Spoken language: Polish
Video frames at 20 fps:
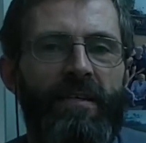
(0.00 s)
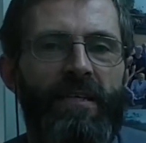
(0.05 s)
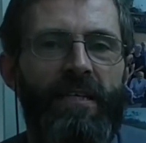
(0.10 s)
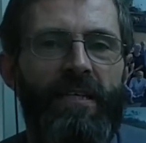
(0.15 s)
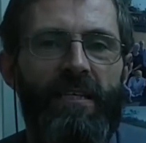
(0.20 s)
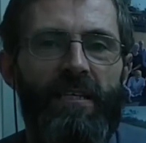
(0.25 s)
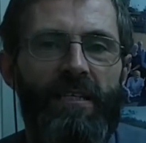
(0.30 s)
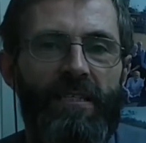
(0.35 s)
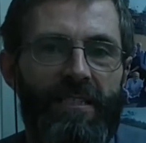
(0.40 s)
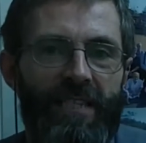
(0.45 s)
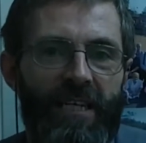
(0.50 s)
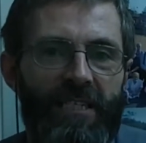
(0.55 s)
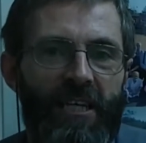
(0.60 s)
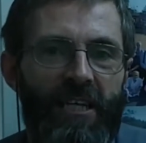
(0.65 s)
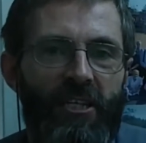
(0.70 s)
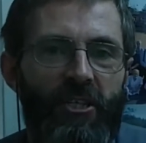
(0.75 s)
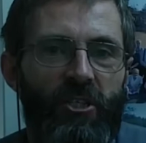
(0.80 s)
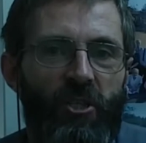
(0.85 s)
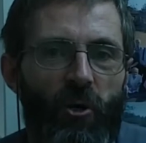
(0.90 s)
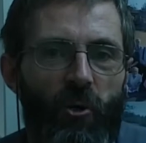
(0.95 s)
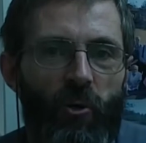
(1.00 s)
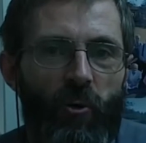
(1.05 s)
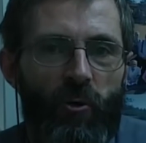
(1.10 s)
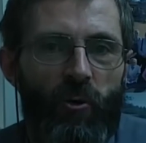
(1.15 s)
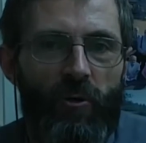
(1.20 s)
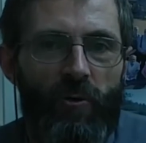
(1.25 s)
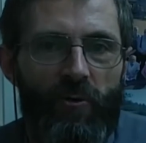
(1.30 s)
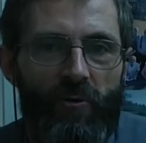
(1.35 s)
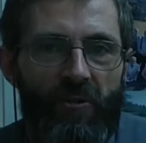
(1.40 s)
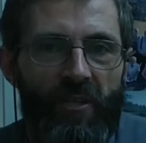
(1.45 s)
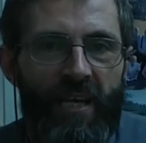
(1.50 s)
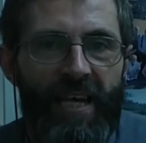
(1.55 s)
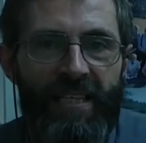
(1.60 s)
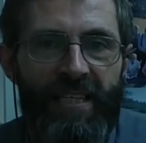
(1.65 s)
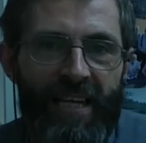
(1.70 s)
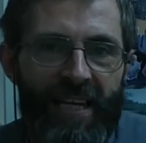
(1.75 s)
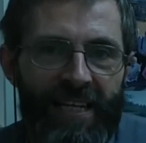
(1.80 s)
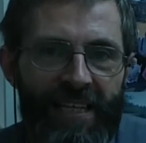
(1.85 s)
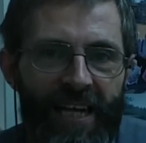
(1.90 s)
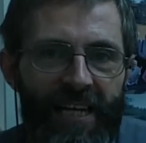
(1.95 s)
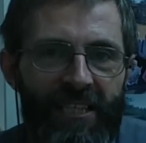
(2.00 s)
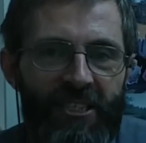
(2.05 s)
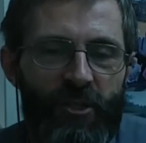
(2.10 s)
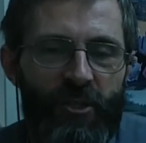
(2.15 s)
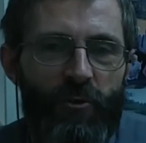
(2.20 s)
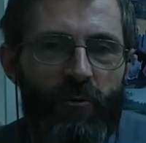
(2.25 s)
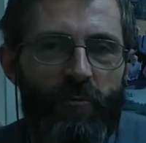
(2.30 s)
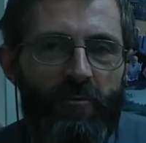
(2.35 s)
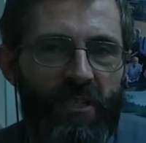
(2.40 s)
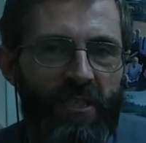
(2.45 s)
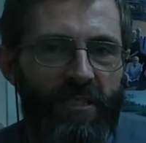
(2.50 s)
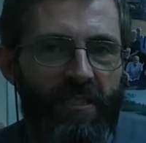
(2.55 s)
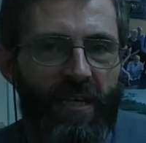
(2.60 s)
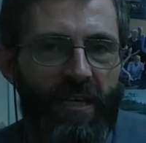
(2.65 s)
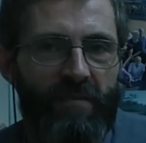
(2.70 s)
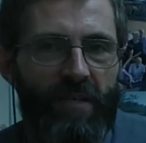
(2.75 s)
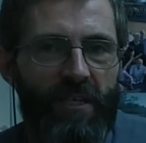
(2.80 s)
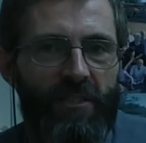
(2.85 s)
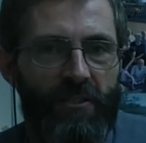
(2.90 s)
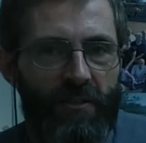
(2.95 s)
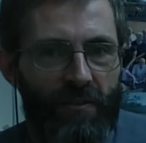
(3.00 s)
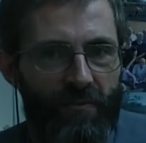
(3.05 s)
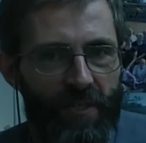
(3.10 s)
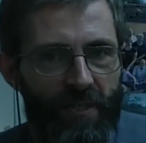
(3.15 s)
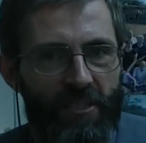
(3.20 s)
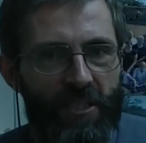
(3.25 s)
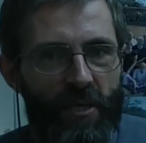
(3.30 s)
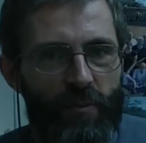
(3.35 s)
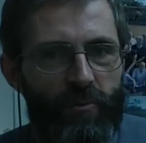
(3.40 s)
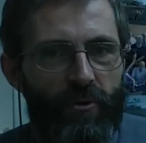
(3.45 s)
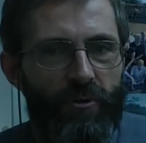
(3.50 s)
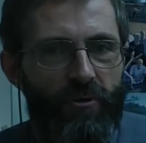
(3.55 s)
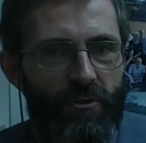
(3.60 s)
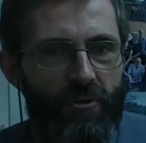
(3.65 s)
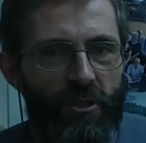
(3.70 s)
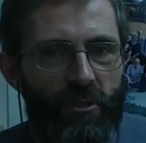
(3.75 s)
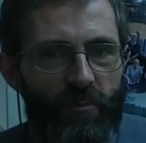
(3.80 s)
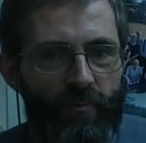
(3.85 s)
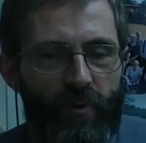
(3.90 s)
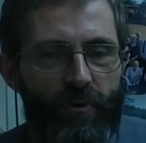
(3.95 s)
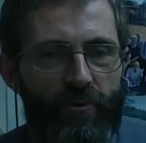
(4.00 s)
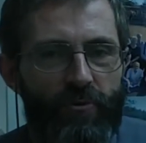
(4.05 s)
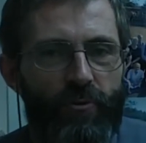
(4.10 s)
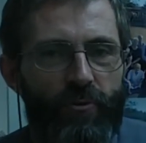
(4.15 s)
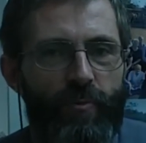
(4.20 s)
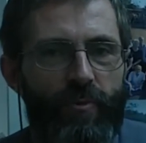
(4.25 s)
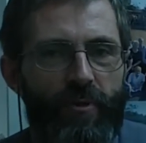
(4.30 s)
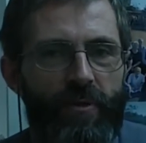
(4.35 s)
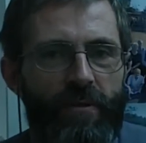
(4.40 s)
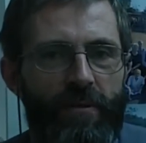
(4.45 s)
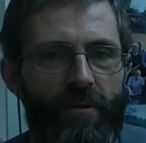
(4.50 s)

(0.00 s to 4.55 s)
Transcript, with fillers: i zaczęto Neandertalczyków przedstawiać w następujący sposób.